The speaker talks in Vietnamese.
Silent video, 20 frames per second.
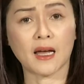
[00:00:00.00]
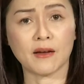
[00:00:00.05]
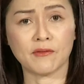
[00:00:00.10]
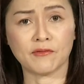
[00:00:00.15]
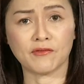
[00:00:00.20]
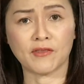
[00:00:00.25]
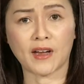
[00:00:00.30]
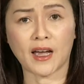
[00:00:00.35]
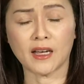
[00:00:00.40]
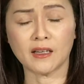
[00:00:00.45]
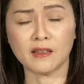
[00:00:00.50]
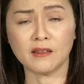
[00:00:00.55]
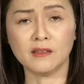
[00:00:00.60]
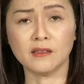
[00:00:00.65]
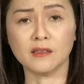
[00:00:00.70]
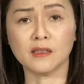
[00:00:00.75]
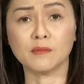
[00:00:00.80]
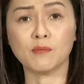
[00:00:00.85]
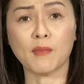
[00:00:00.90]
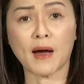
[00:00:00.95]
đàm phán
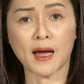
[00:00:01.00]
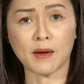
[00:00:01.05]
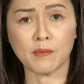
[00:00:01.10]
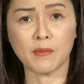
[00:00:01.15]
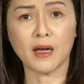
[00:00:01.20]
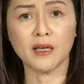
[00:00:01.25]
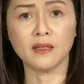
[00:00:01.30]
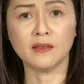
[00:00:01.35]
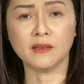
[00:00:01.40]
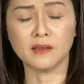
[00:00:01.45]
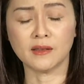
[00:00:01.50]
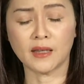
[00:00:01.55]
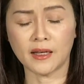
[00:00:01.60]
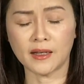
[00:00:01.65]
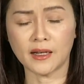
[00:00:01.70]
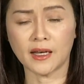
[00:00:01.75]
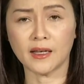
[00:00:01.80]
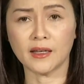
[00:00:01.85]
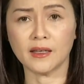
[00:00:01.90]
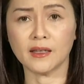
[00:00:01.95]
giữa ba bên như
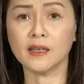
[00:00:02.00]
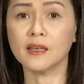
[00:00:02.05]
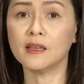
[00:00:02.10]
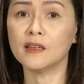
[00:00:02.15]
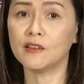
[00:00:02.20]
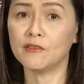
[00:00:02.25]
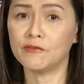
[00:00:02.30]
thế này.